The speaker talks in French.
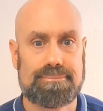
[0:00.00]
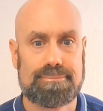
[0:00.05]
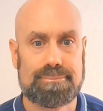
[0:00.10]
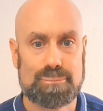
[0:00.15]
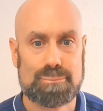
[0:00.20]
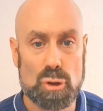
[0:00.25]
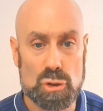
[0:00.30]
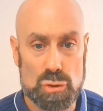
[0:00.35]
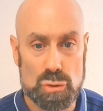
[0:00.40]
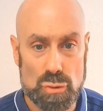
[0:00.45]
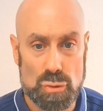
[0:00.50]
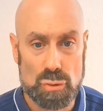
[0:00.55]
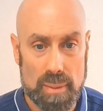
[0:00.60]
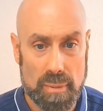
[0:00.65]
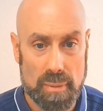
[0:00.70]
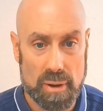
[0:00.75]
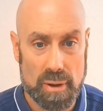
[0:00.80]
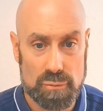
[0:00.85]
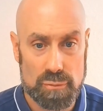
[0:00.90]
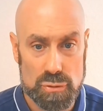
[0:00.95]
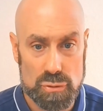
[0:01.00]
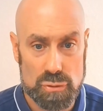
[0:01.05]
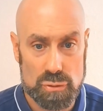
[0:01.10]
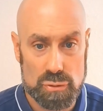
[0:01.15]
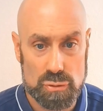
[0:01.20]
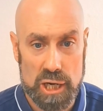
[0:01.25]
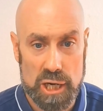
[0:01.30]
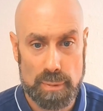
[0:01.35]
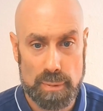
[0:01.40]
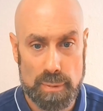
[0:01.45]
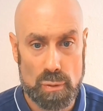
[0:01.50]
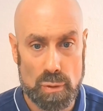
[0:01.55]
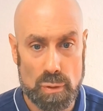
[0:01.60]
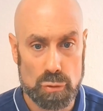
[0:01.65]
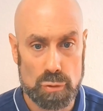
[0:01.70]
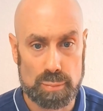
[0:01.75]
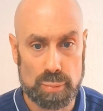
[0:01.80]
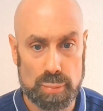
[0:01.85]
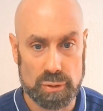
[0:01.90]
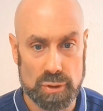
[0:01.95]
Bonjour et bienvenue sur HP
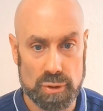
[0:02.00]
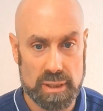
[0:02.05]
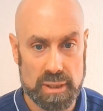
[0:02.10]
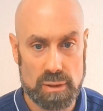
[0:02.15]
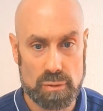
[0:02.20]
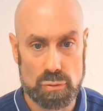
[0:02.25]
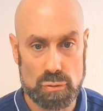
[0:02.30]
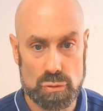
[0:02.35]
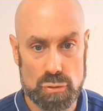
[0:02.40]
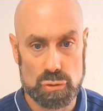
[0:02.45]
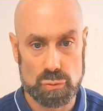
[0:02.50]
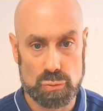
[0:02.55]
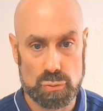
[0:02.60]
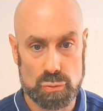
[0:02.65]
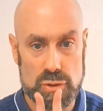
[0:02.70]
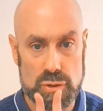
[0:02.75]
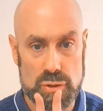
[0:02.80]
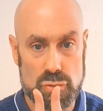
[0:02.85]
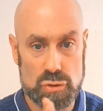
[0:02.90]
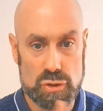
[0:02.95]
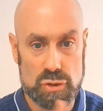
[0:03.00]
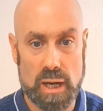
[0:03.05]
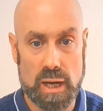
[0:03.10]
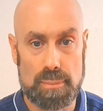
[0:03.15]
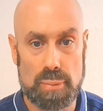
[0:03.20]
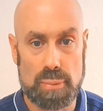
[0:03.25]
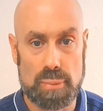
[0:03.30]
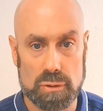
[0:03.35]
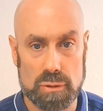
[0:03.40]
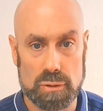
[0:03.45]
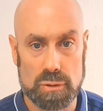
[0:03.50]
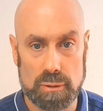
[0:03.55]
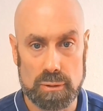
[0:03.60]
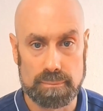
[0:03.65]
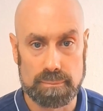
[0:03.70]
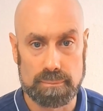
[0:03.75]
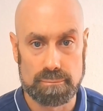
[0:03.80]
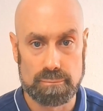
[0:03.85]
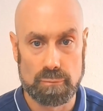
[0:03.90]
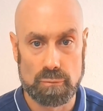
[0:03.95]
World of potentiel. Aujourd'hui, sujet
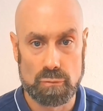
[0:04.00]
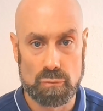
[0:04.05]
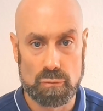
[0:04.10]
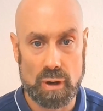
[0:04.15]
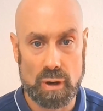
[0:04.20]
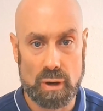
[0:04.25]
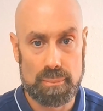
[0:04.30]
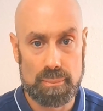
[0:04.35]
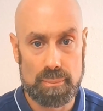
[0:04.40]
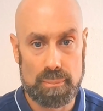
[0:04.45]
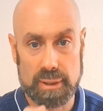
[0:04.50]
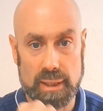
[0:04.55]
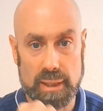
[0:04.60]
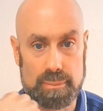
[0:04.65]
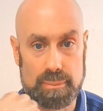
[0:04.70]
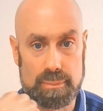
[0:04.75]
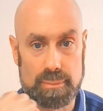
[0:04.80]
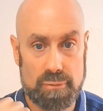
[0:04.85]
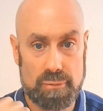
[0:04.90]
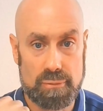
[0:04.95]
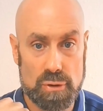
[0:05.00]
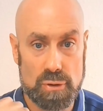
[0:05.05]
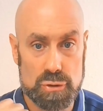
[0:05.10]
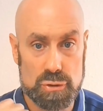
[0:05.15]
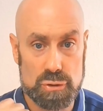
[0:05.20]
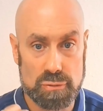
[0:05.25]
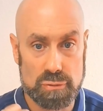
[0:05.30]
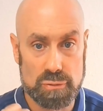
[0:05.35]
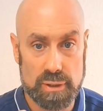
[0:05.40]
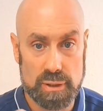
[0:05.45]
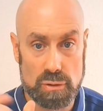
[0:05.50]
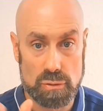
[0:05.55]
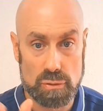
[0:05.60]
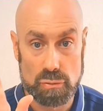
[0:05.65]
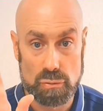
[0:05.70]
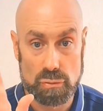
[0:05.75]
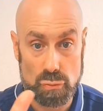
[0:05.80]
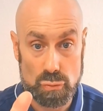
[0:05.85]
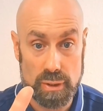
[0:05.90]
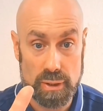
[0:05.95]
important, voire peut-être même philosophique
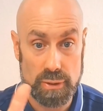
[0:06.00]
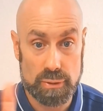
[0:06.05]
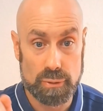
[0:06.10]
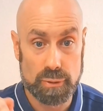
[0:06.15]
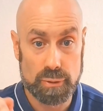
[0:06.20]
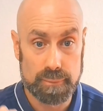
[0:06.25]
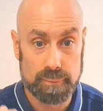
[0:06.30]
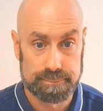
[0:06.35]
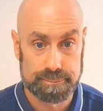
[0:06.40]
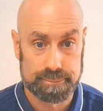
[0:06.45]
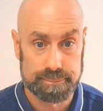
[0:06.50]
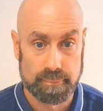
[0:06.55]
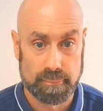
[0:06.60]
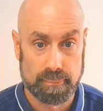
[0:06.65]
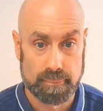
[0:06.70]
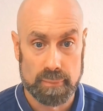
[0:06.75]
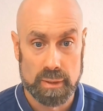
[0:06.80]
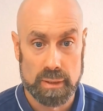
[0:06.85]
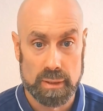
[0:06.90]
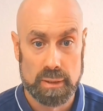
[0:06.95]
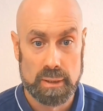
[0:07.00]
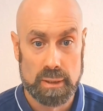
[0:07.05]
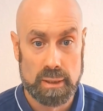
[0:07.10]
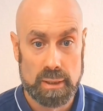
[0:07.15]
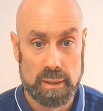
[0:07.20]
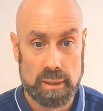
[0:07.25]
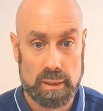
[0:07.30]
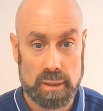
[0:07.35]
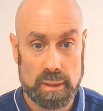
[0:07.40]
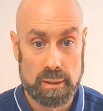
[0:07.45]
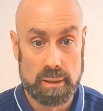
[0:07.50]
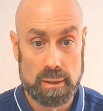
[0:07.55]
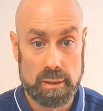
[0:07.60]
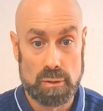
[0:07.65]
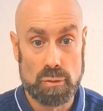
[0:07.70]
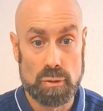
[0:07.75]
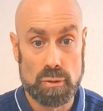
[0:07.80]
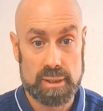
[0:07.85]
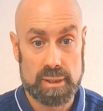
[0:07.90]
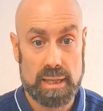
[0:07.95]
ou les deux.
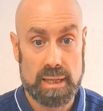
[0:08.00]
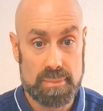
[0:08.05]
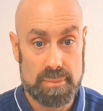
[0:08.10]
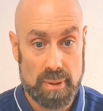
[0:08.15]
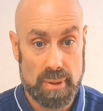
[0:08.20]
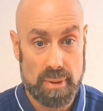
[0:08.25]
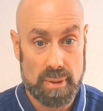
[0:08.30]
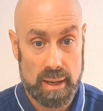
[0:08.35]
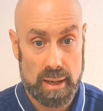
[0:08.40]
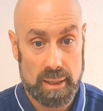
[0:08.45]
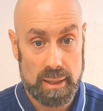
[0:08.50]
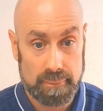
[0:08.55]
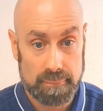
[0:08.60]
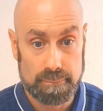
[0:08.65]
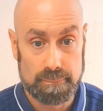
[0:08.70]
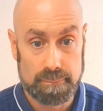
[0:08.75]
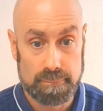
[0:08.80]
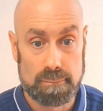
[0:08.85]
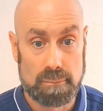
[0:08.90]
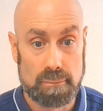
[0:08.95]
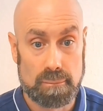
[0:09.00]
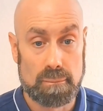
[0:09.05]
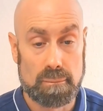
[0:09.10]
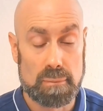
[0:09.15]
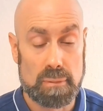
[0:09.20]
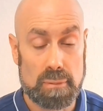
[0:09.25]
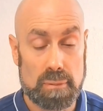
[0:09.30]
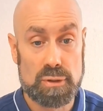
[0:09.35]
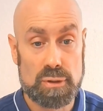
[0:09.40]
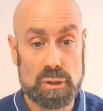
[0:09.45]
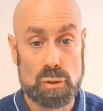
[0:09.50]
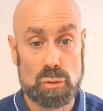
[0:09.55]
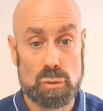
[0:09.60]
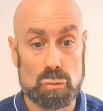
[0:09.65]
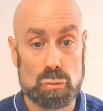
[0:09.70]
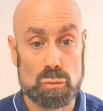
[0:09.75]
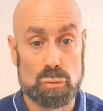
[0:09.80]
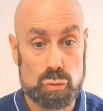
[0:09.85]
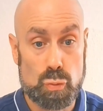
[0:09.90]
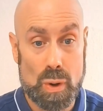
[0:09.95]
Le thème est la vie que
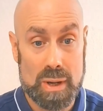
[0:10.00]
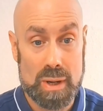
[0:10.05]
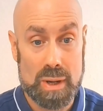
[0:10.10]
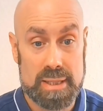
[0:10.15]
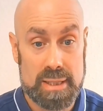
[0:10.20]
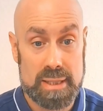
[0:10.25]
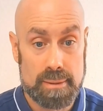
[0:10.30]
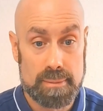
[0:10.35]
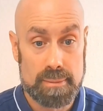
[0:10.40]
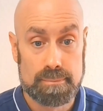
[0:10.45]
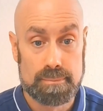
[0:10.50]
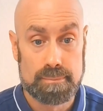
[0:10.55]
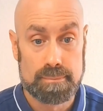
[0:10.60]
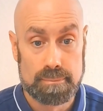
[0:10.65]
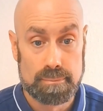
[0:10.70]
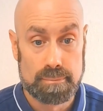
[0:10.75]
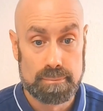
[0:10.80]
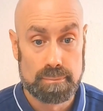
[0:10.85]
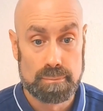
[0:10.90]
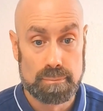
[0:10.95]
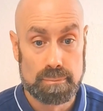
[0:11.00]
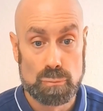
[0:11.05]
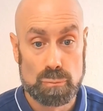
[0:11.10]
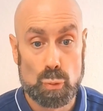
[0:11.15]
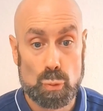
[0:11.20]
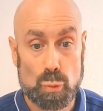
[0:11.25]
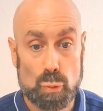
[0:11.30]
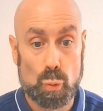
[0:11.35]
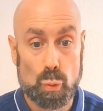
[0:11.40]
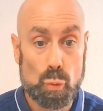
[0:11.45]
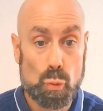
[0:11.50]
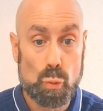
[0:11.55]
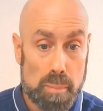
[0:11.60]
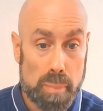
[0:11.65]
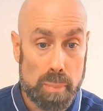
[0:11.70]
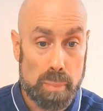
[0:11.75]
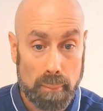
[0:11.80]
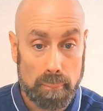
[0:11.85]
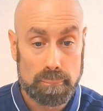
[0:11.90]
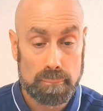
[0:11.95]
l'on choisit ou
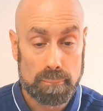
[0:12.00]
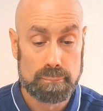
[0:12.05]
pas.